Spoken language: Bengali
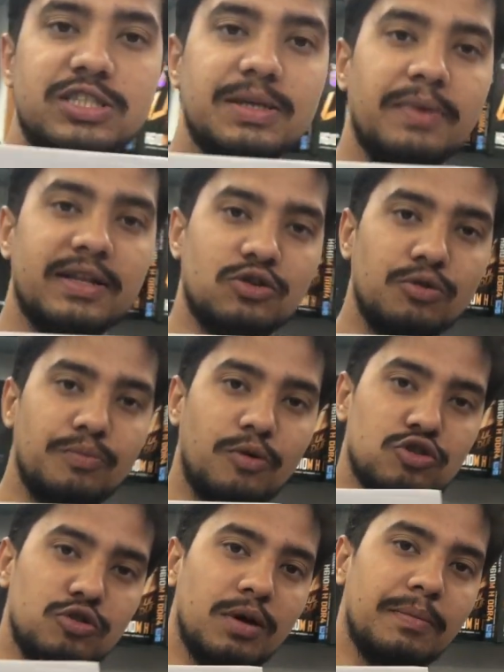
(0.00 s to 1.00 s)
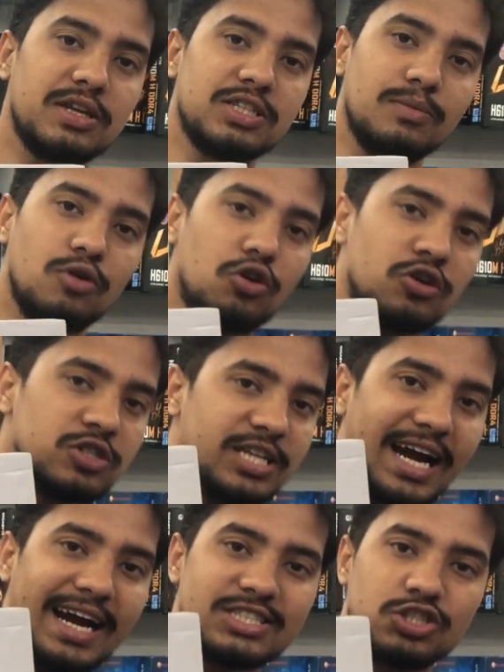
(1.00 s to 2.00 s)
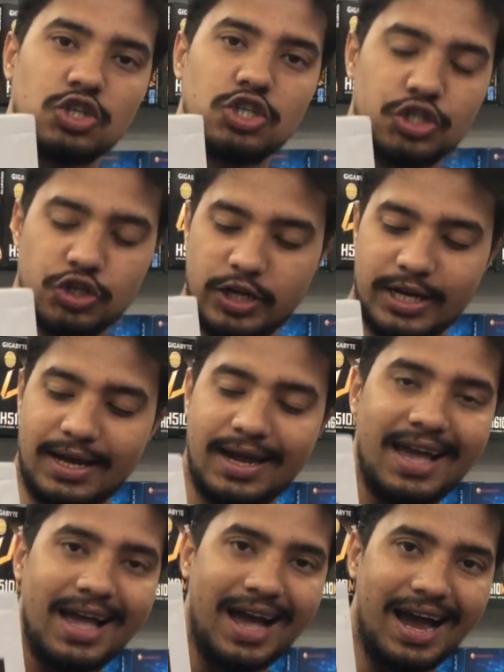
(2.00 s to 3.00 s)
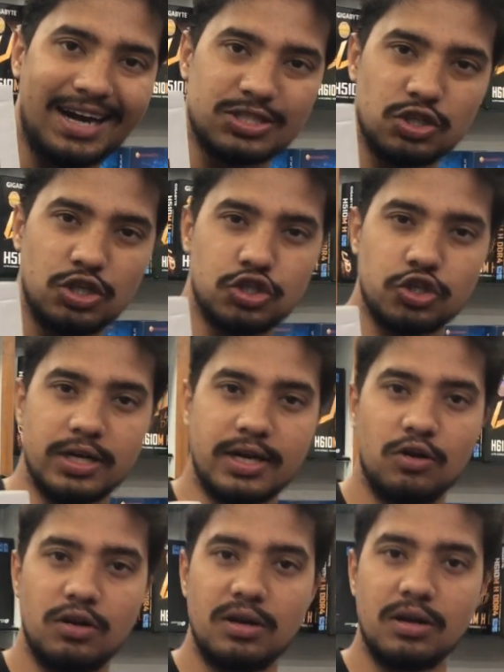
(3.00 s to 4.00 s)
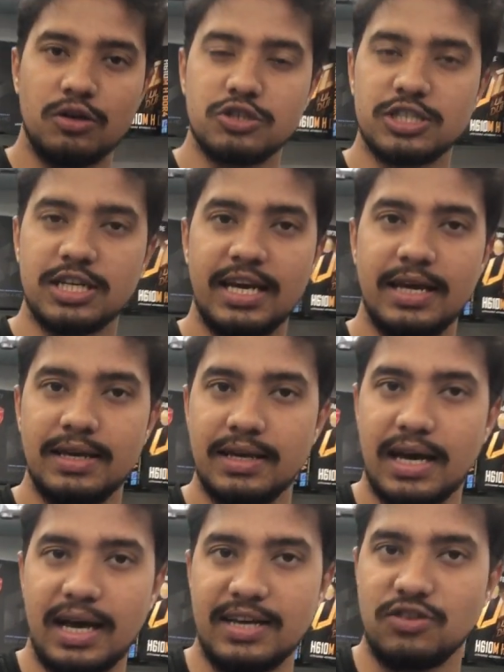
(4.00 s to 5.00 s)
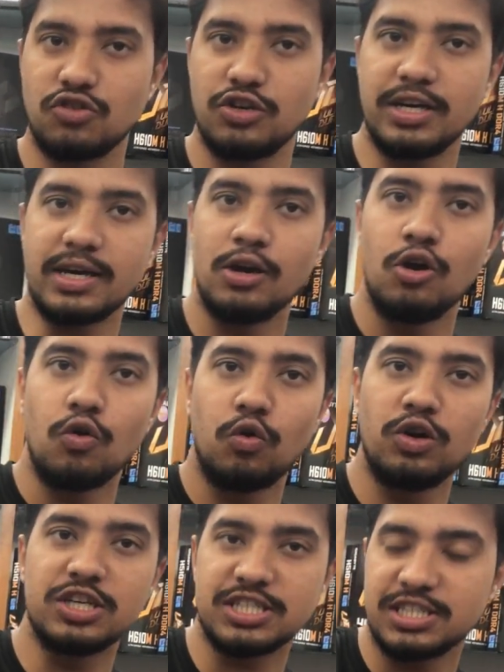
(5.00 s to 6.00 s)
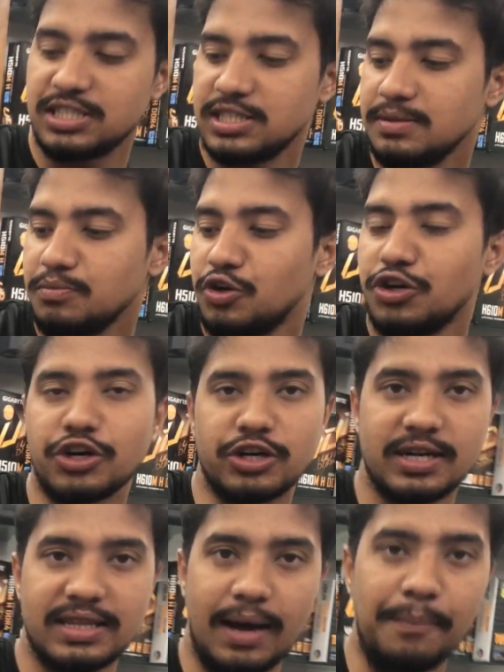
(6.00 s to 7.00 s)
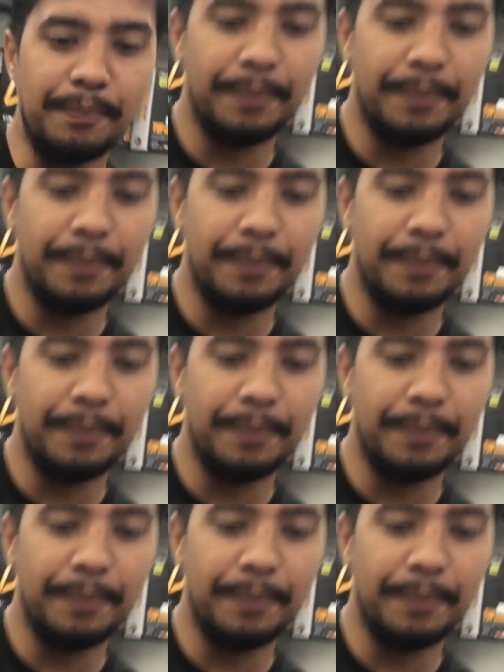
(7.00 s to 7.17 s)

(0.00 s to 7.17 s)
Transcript: হচ্ছে মাত্র বর্তমান বাজার মূল্য অনুযায়ী আটচল্লিশশো টাকা আটচল্লিশশো টাকা হচ্ছে এই ইসোনিক উনিশ ইঞ্চি মনিটরটার দাম